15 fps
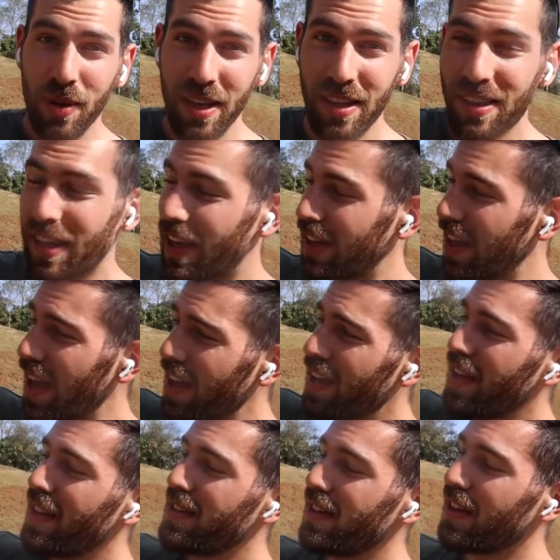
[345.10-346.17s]
com o que tem, né?
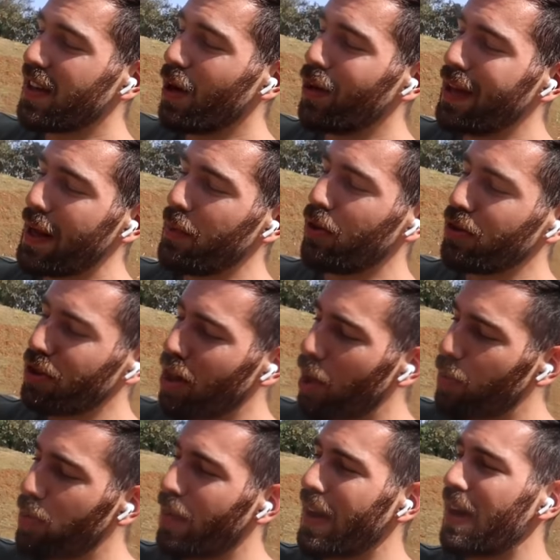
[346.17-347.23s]
Esse aqui é o Lemon
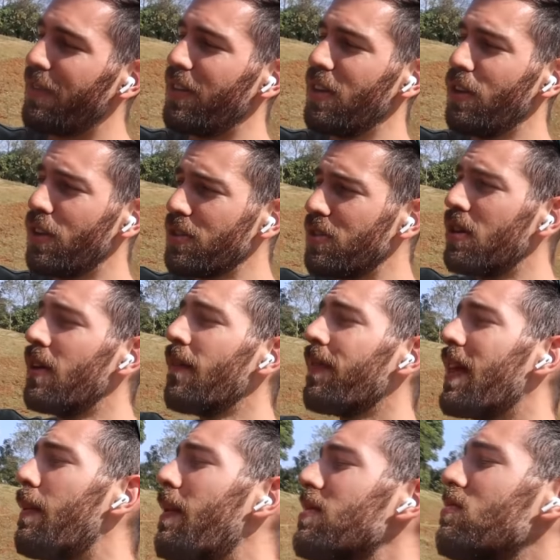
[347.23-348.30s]
Drop maravilhoso,
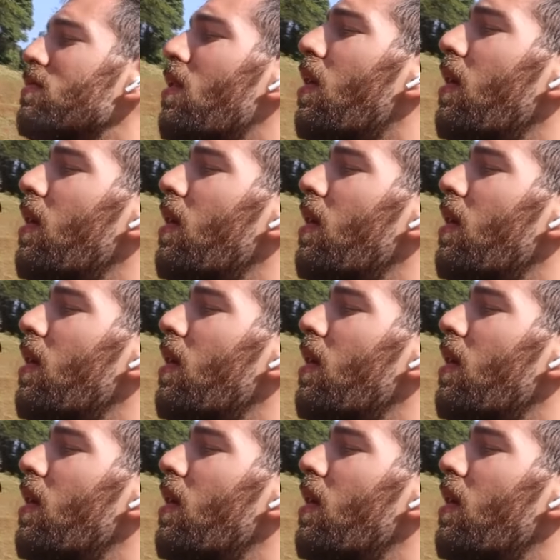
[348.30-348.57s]
dá mais um